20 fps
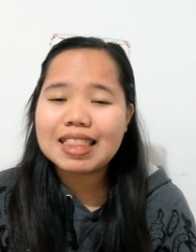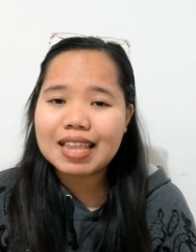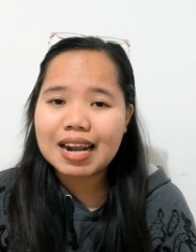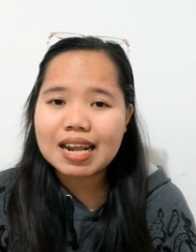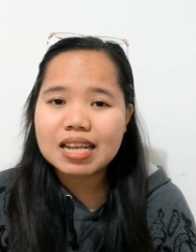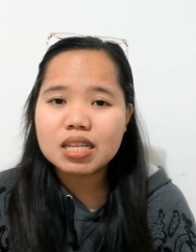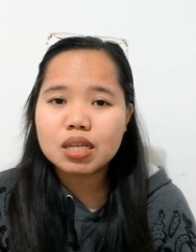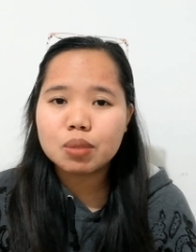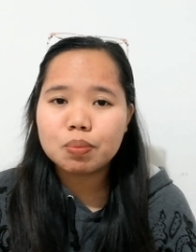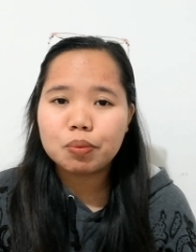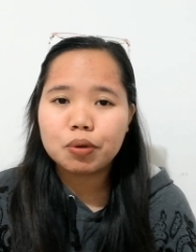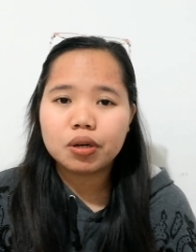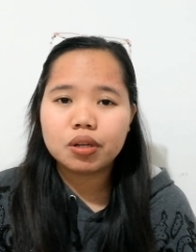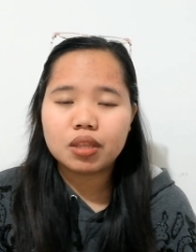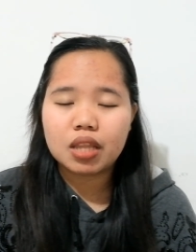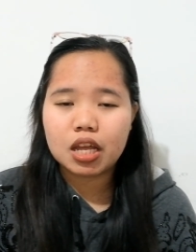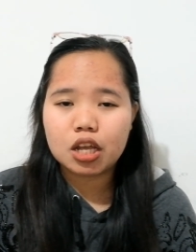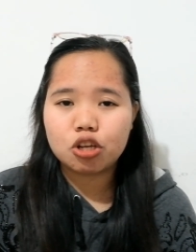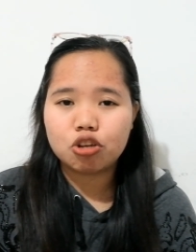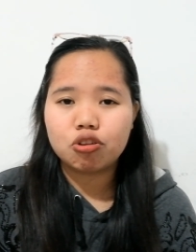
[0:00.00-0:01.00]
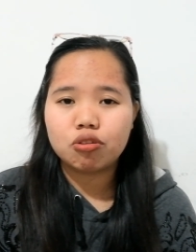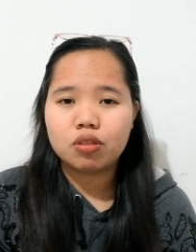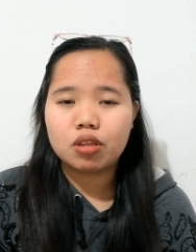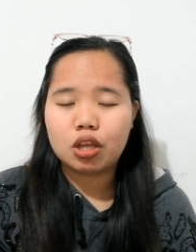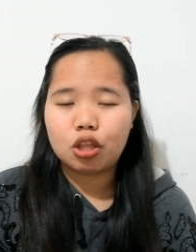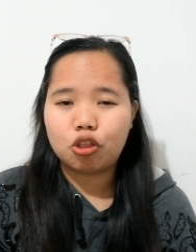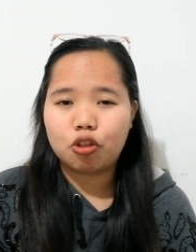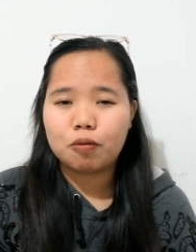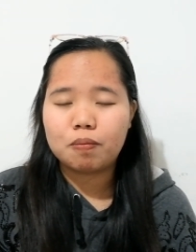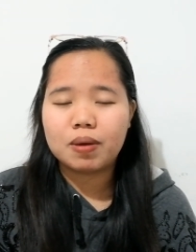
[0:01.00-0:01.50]
transportation
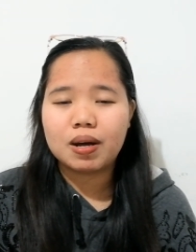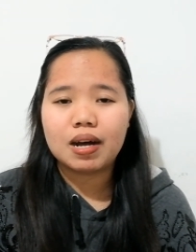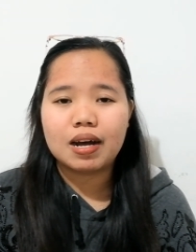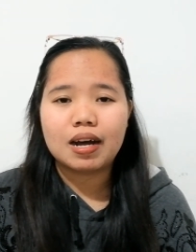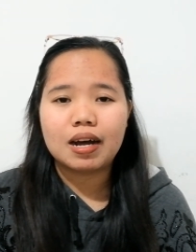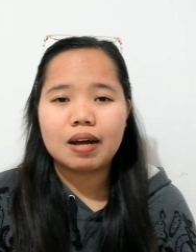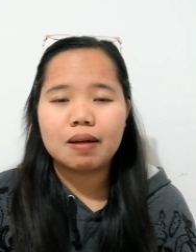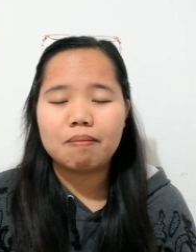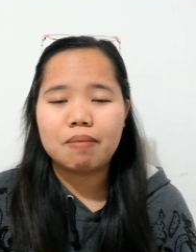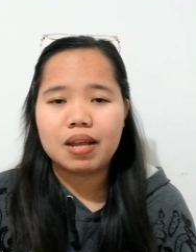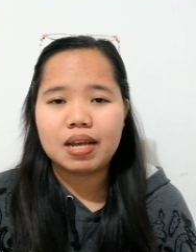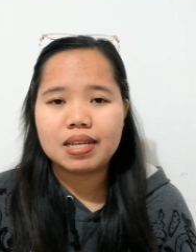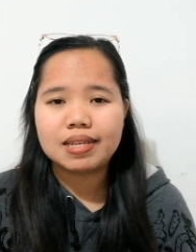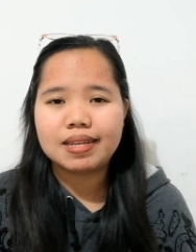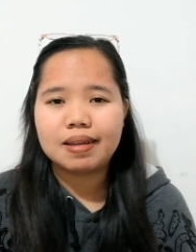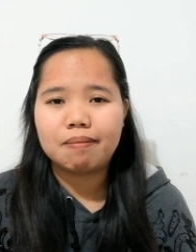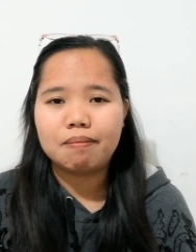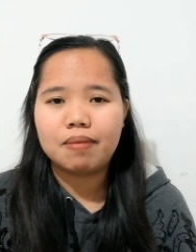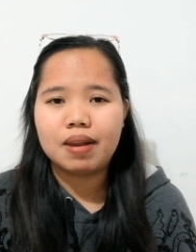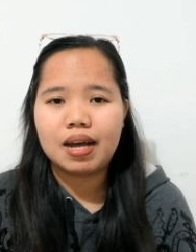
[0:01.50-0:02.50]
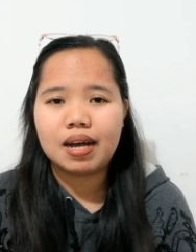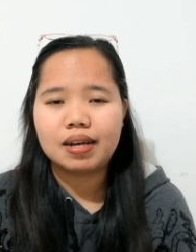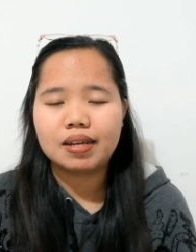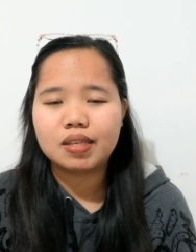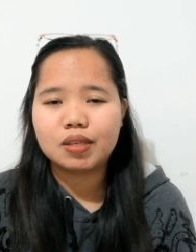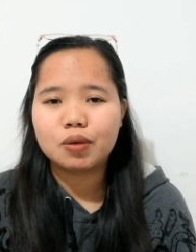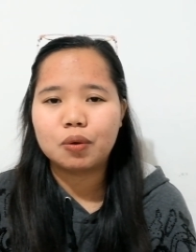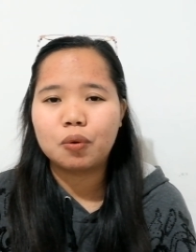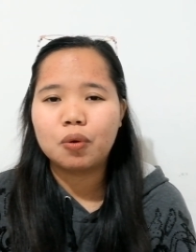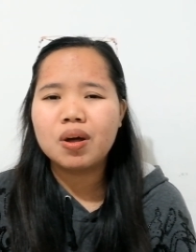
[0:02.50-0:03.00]
dito mga ka-blessed vlog.
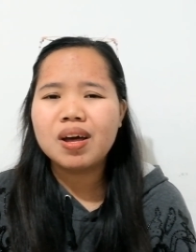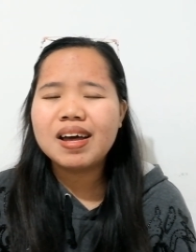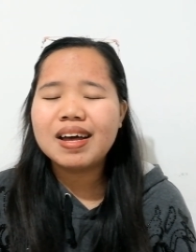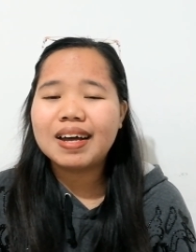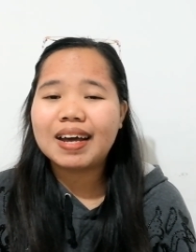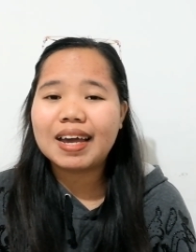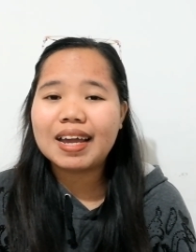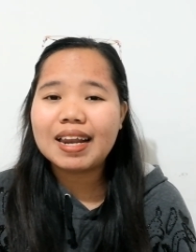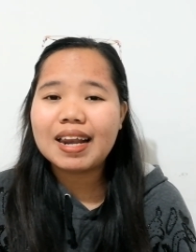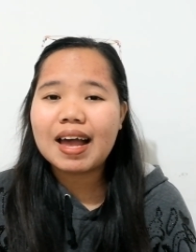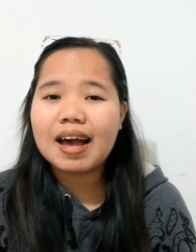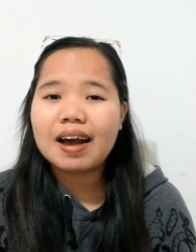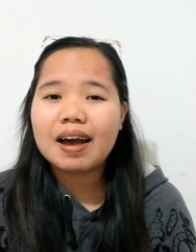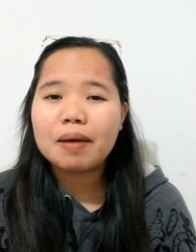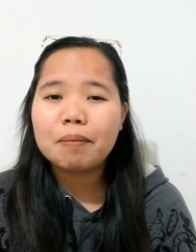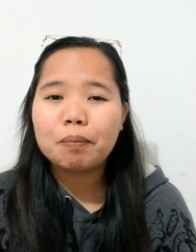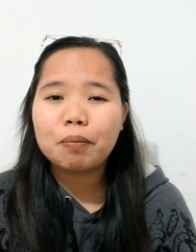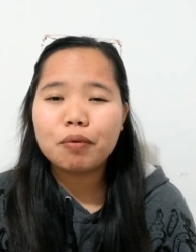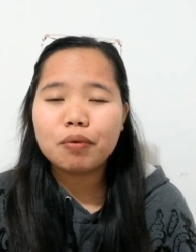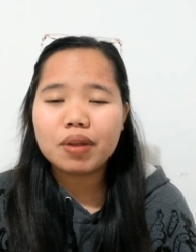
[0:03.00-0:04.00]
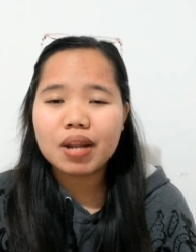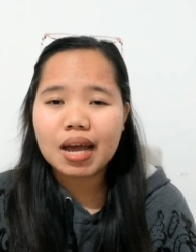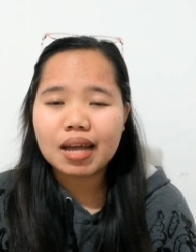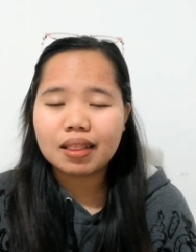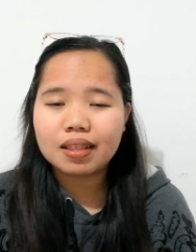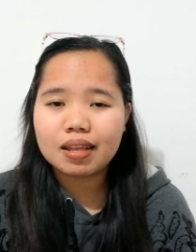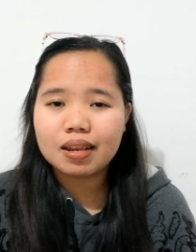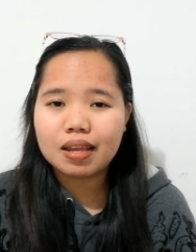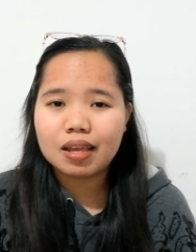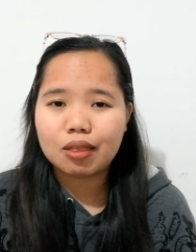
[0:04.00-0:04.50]
So, kailangan po
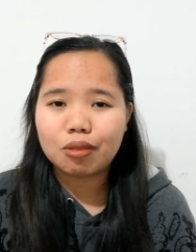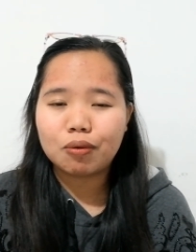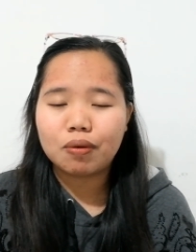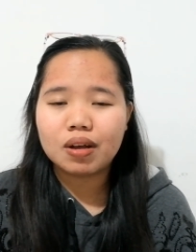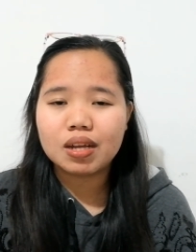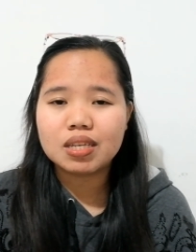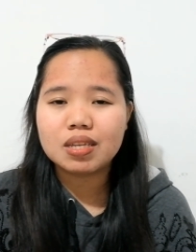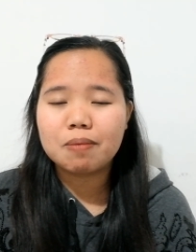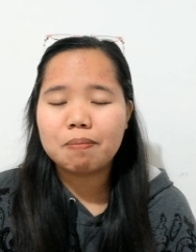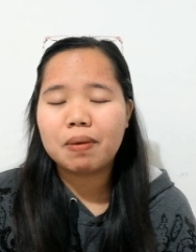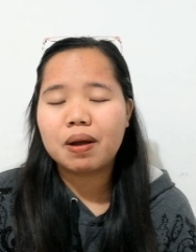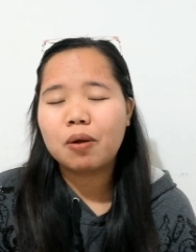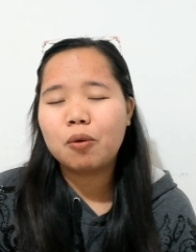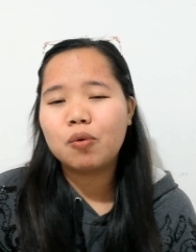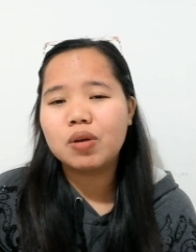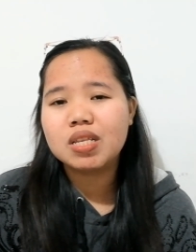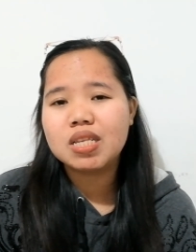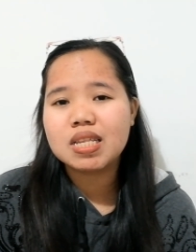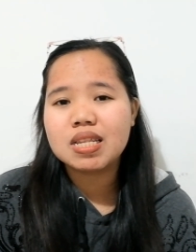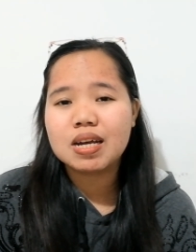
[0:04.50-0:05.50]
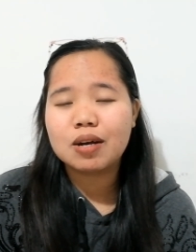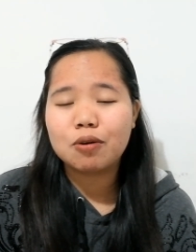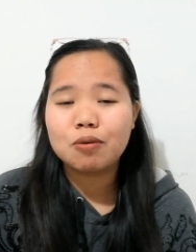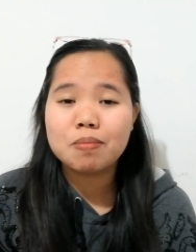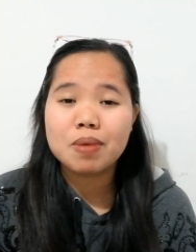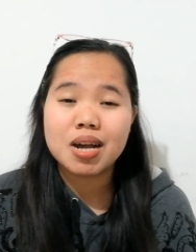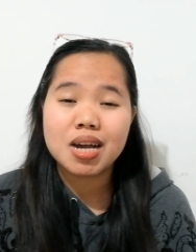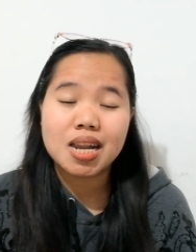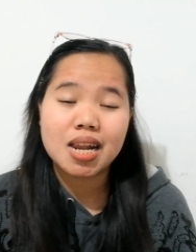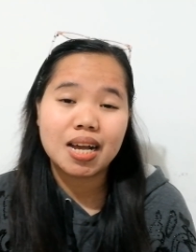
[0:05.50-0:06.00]
natin ito kasi pag once na
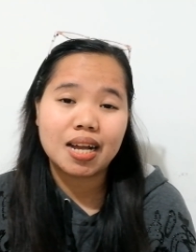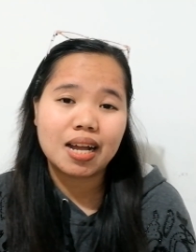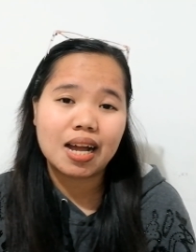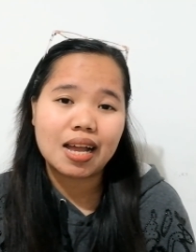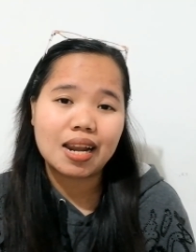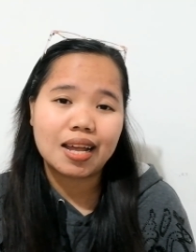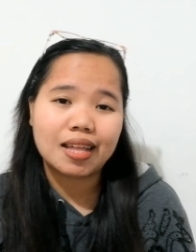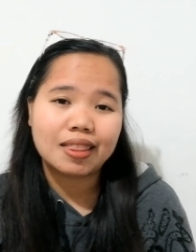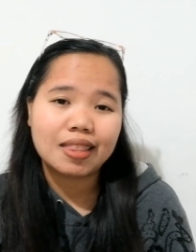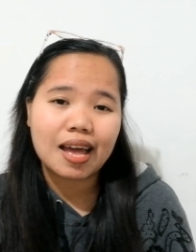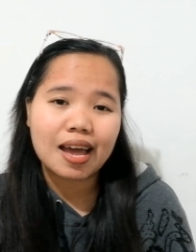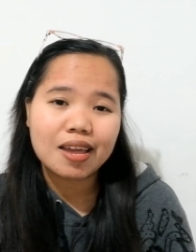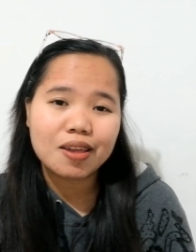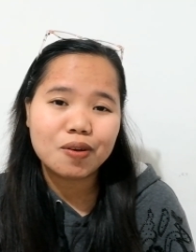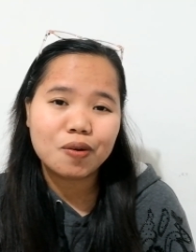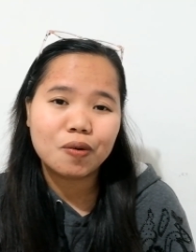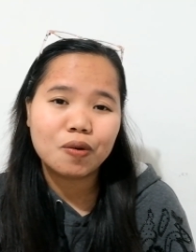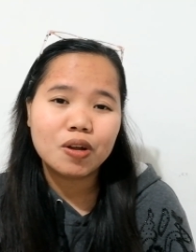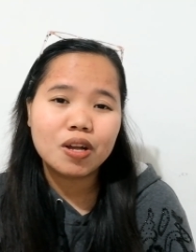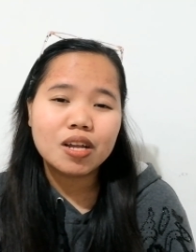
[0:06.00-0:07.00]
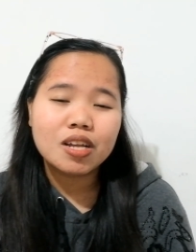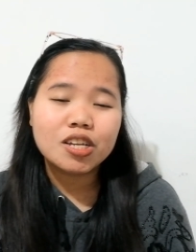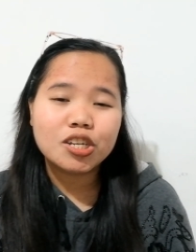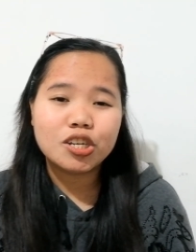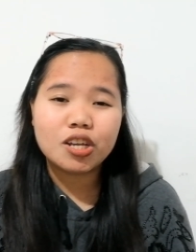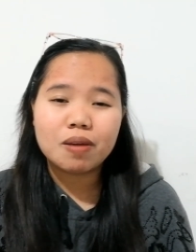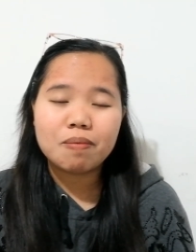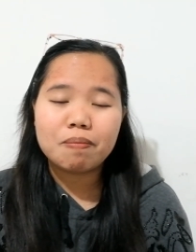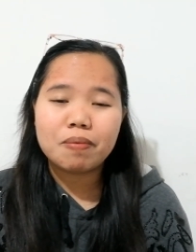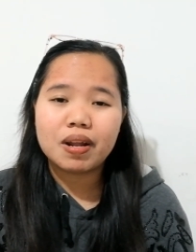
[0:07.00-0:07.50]
gumalagala tayo,
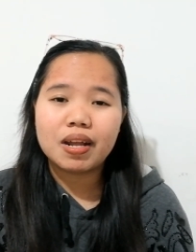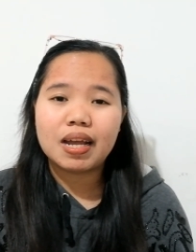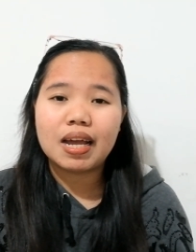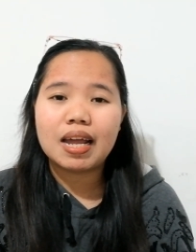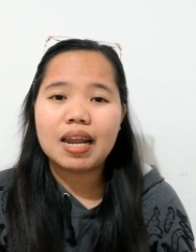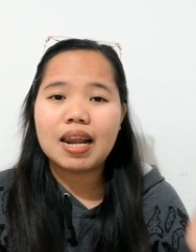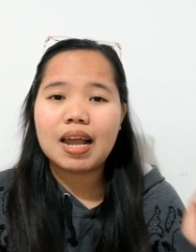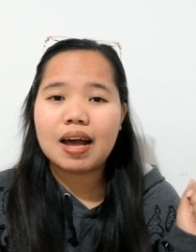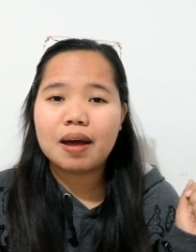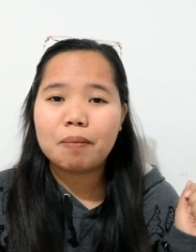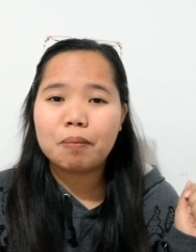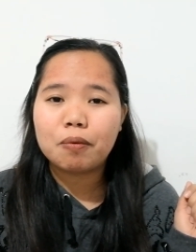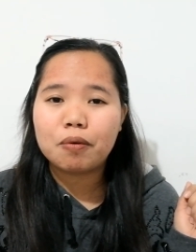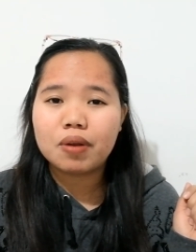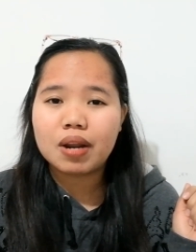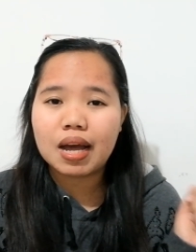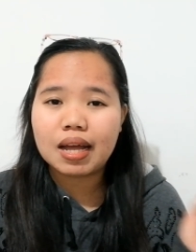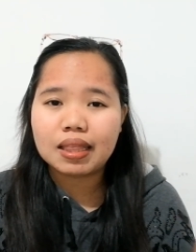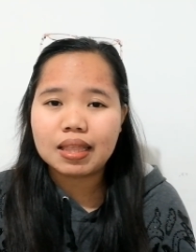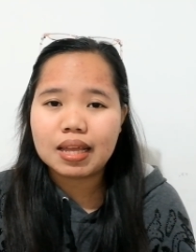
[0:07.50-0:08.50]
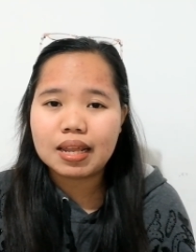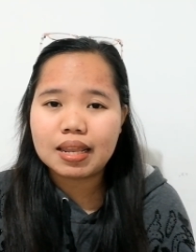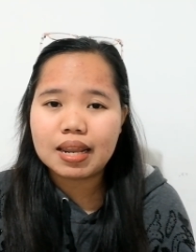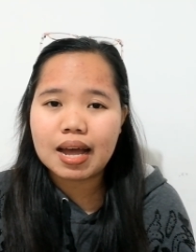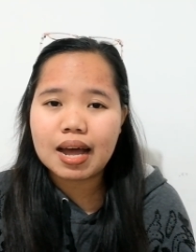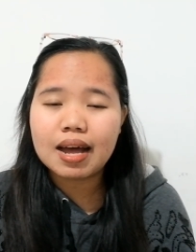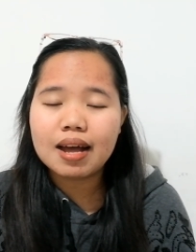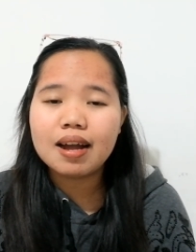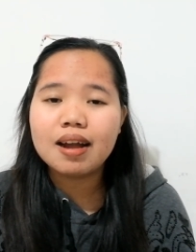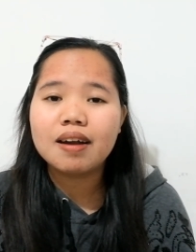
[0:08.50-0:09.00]
syempre kailangan po
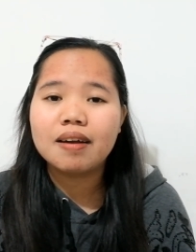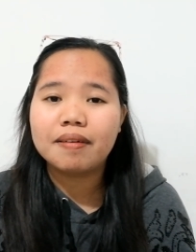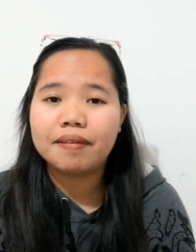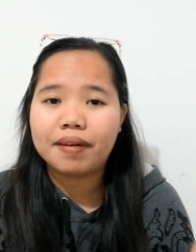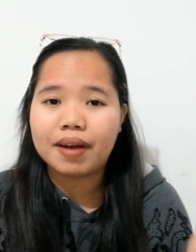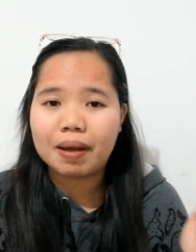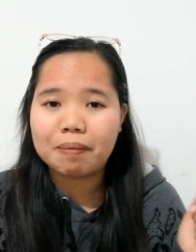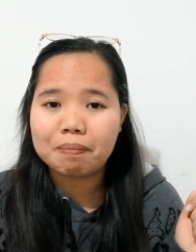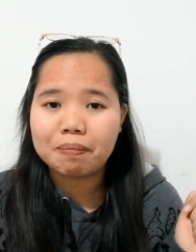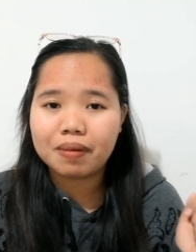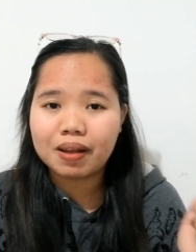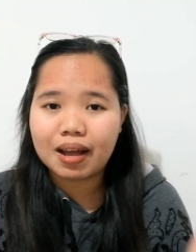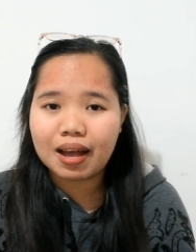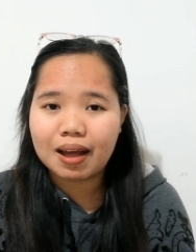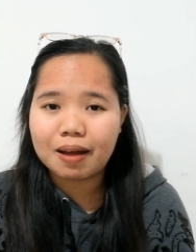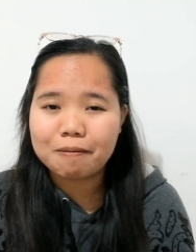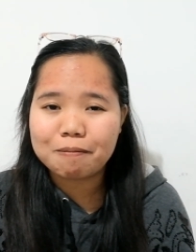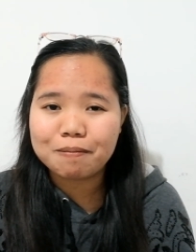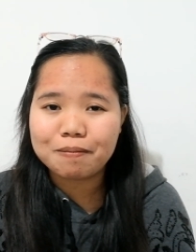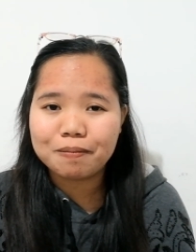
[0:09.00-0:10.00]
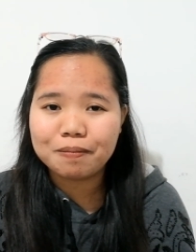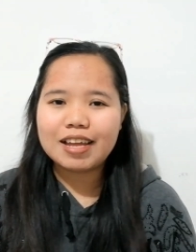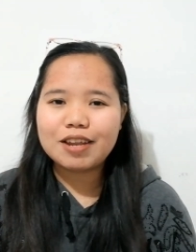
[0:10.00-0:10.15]
natin ng wrap cab.